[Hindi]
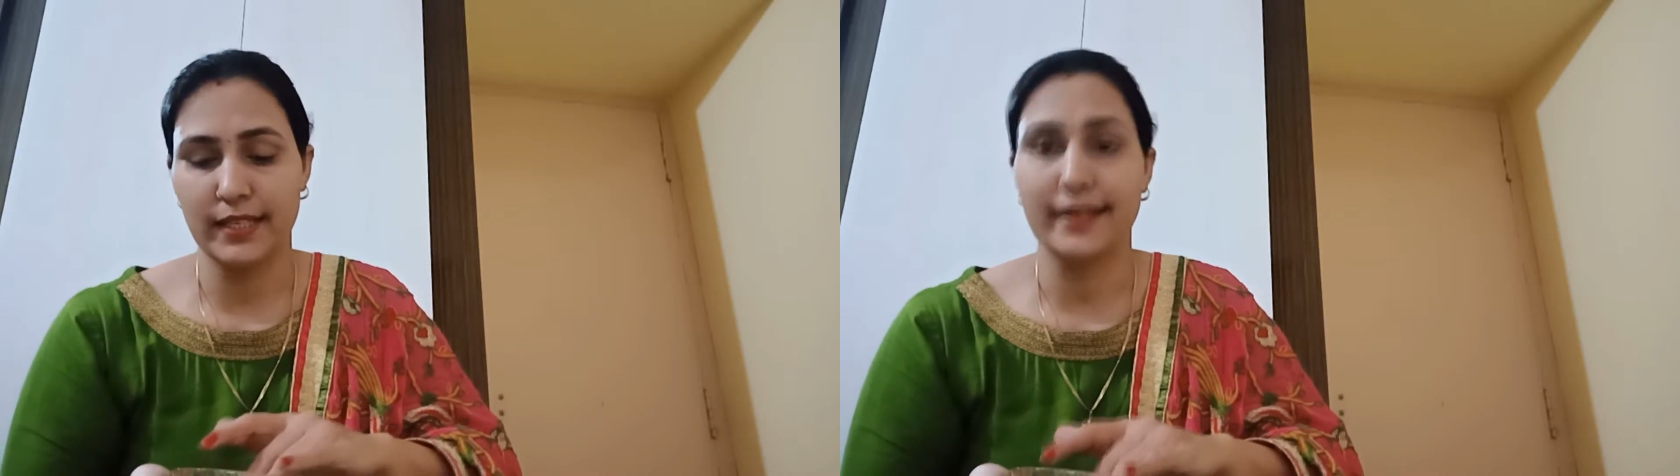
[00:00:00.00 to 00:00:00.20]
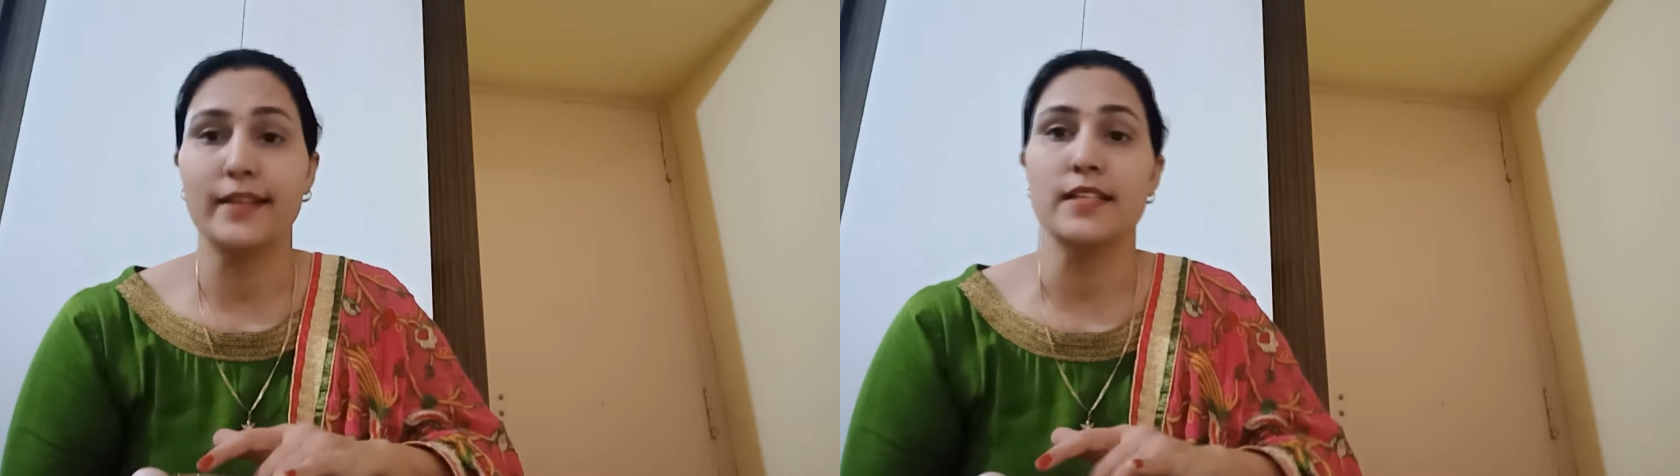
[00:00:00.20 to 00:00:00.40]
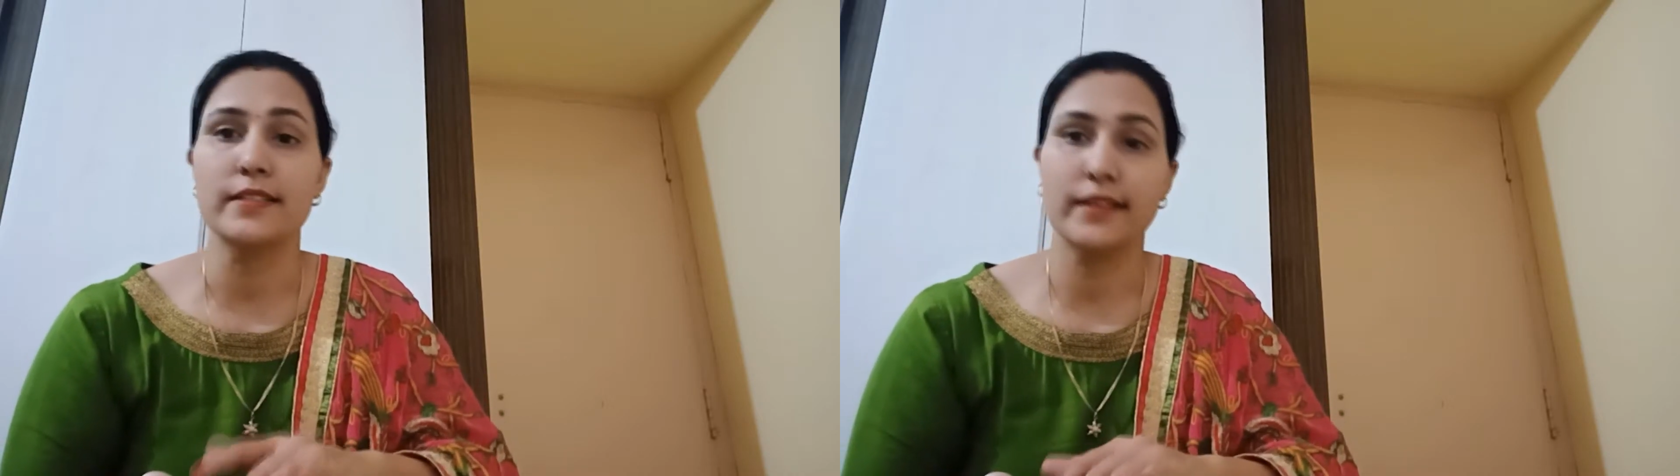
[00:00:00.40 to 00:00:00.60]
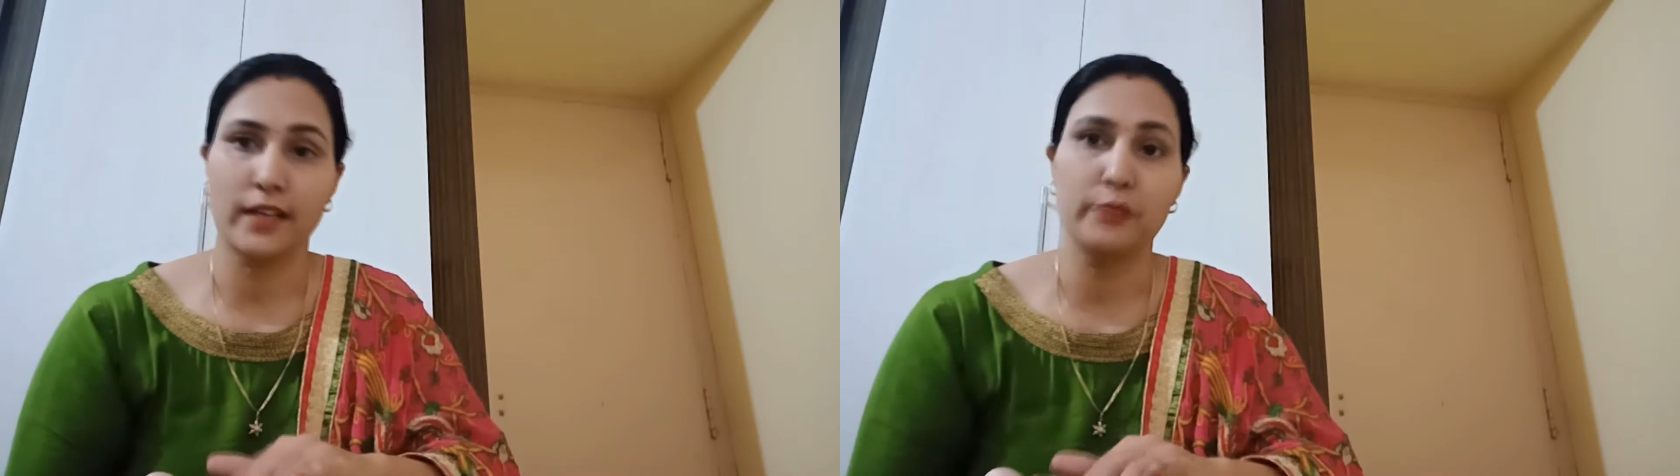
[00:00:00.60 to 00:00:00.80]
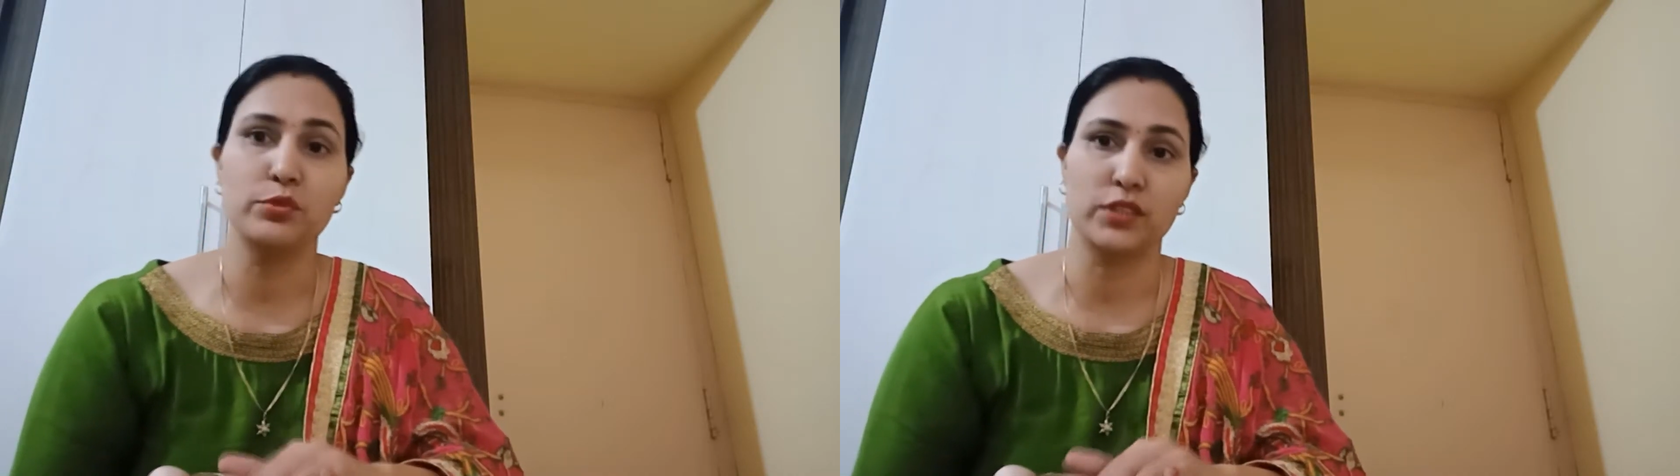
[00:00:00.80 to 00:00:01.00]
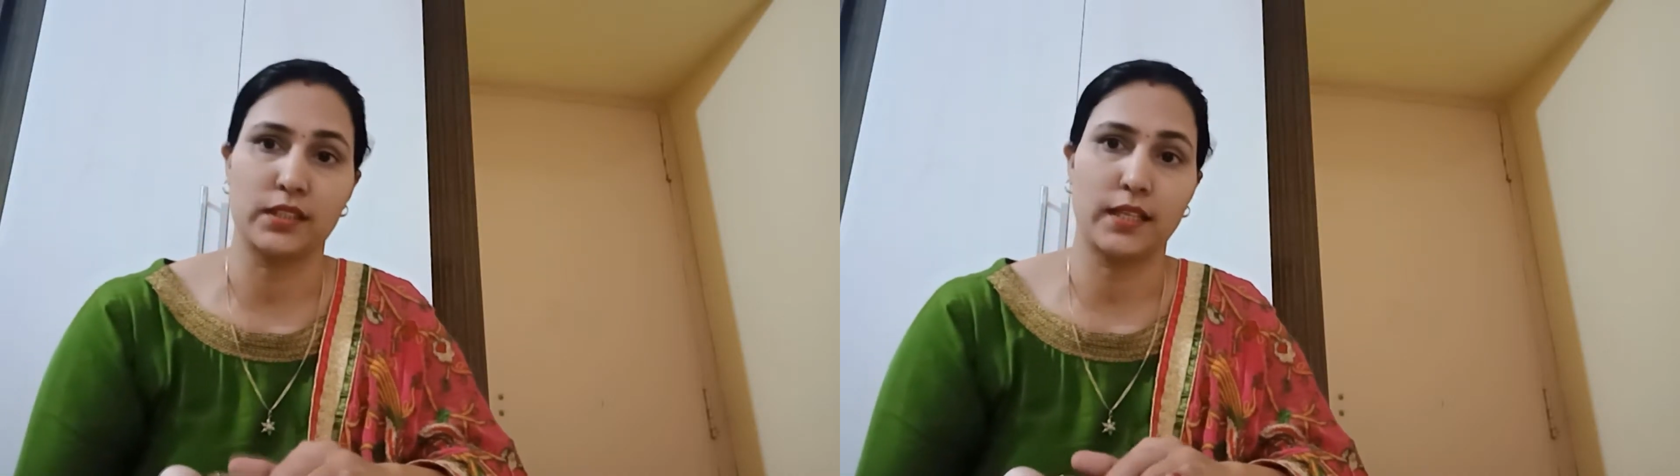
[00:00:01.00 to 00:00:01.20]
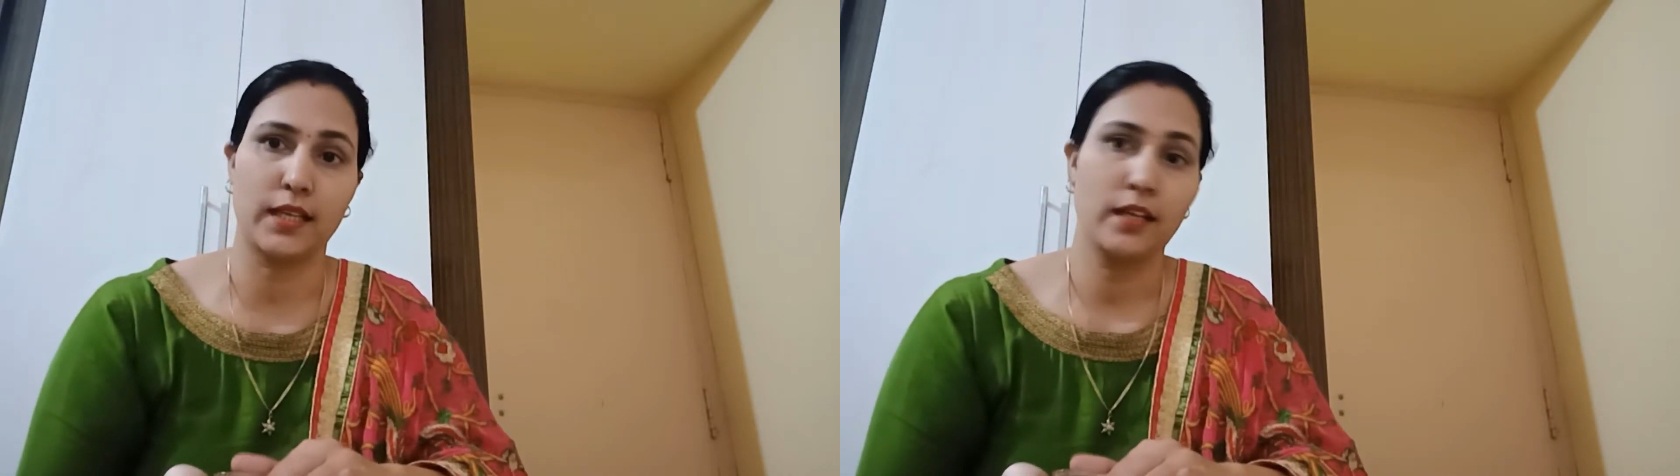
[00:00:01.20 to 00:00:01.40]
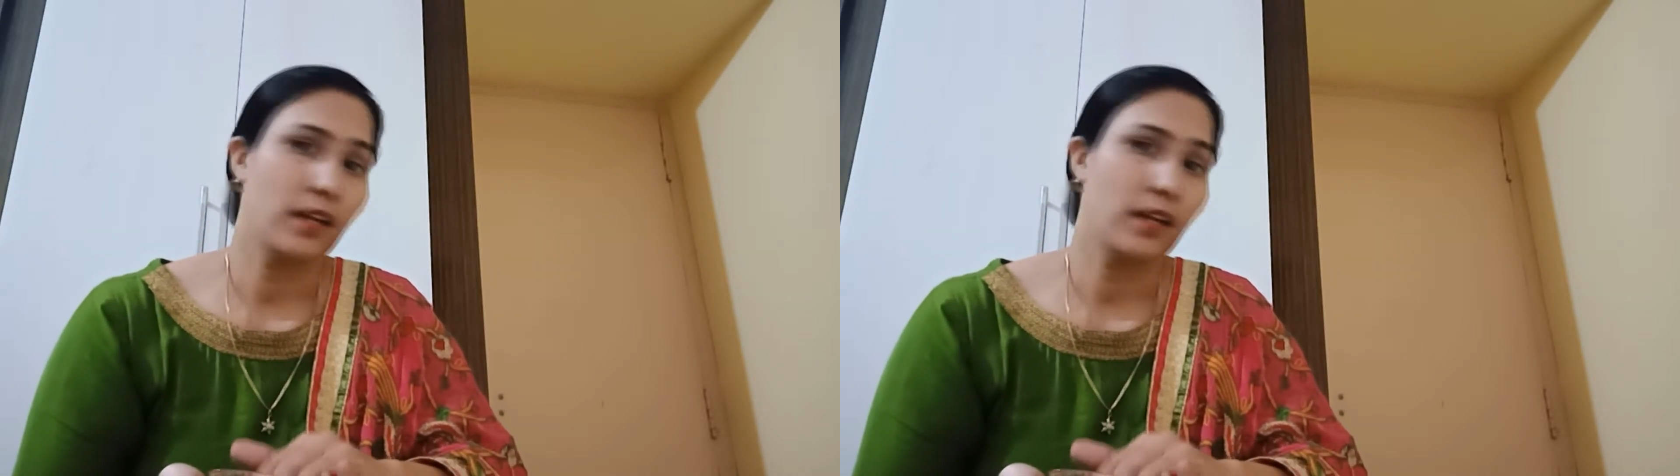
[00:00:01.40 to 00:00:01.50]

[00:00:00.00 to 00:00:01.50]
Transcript: रखने से ख़राब हो जाता है